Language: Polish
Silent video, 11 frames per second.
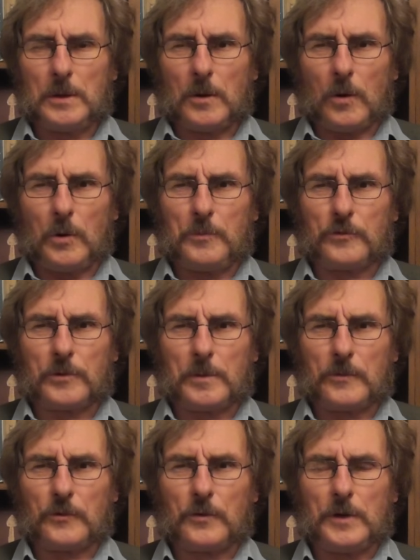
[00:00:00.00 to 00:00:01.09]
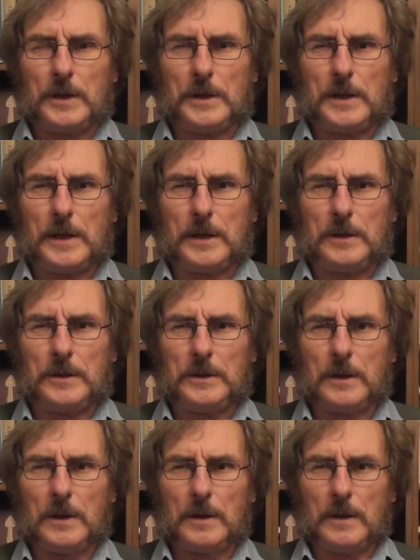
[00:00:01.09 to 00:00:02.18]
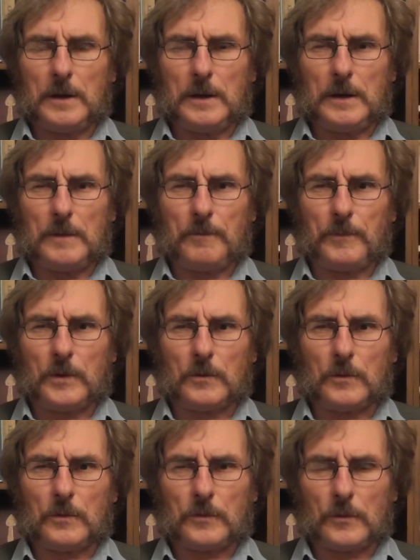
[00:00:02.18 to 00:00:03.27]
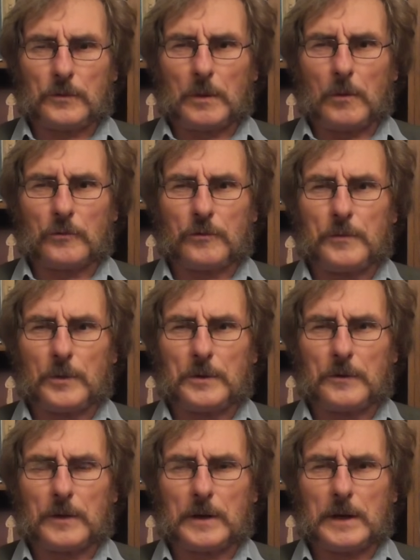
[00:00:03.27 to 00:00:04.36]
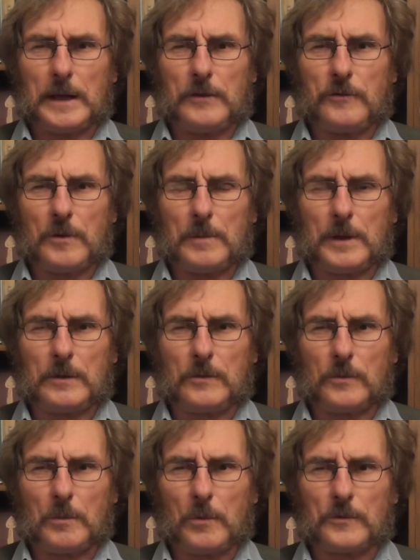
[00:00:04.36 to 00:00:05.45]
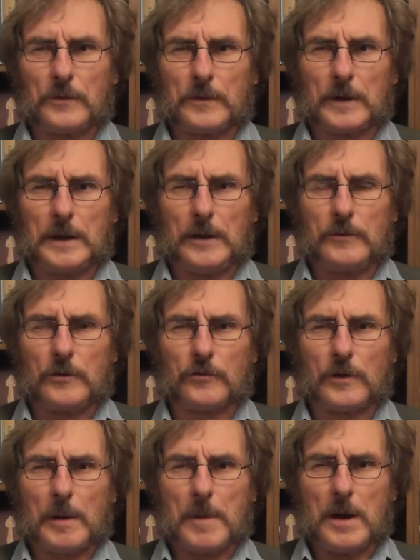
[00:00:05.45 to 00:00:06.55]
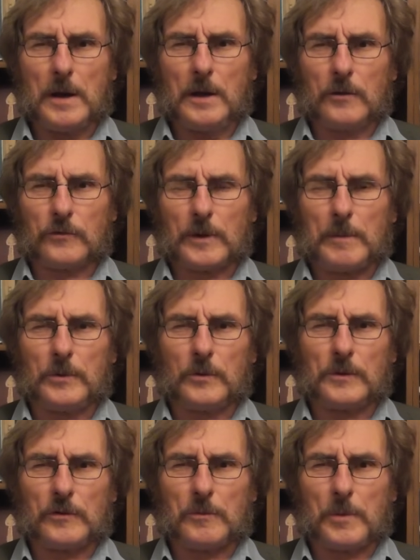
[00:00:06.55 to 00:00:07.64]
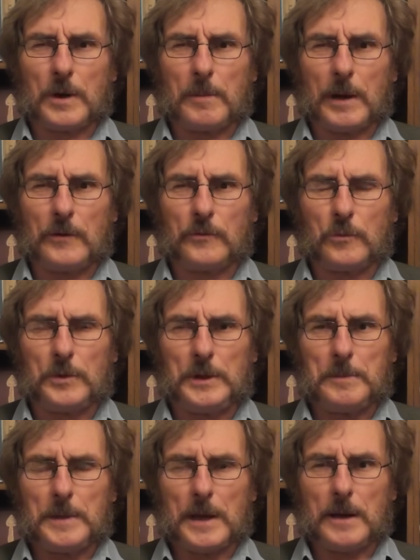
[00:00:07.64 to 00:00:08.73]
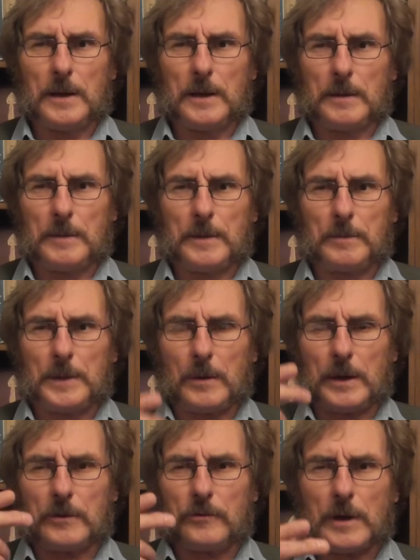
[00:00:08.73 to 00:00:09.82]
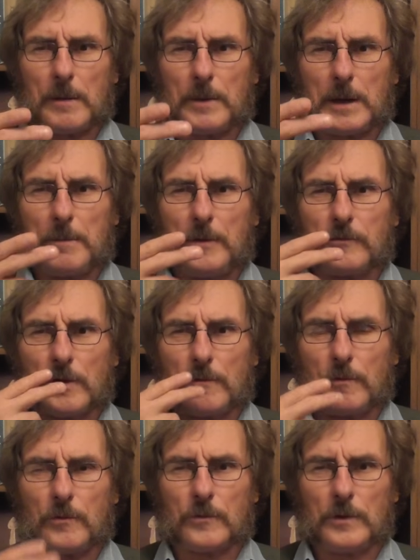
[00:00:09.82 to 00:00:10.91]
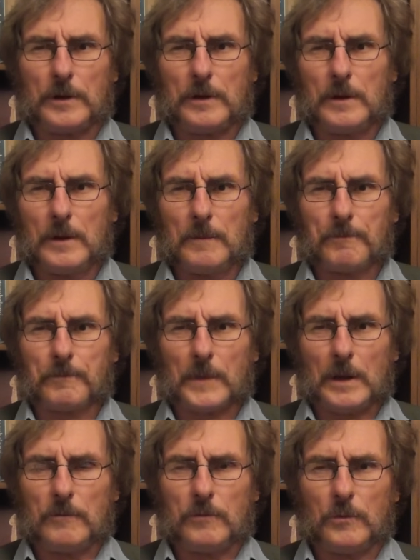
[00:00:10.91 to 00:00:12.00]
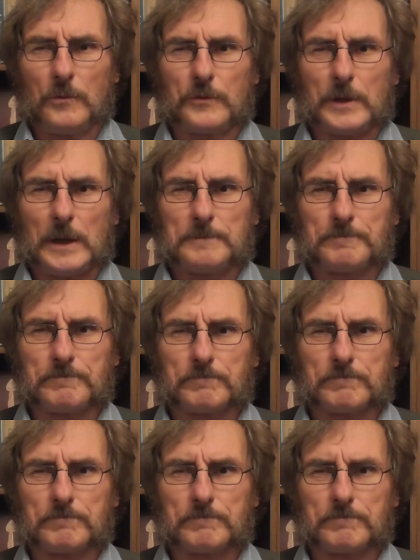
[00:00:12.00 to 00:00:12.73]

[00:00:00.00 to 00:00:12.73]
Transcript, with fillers: olbrzym z gliny i E, został ożywiony zaklęciem. Co to było za zaklęcie Szem? Szem to znaczy po hebrajsku imię. Miał, jakiś kamyczek włożony w usta,